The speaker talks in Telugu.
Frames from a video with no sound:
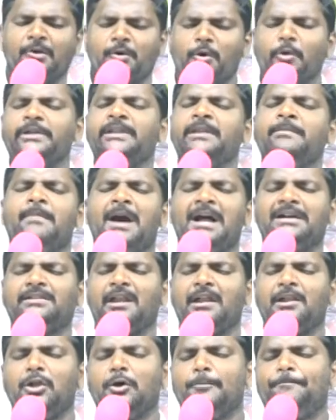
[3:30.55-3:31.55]
కొన్ని
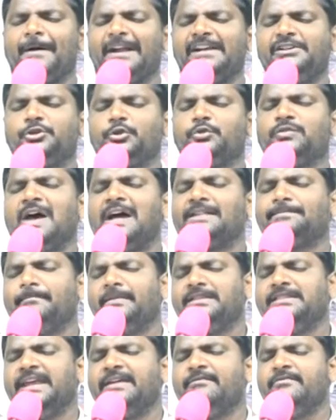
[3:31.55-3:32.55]
మాటల్లో పరిశుద్ధాత్మ
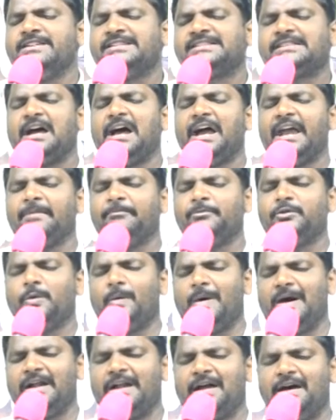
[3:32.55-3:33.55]
దేవుని సహాయం
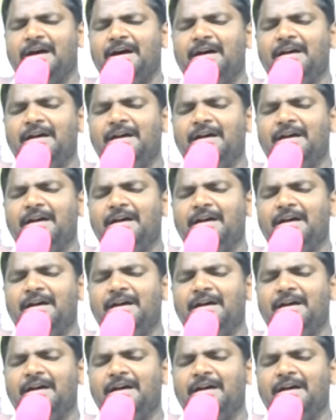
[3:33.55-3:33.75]
ద్వారా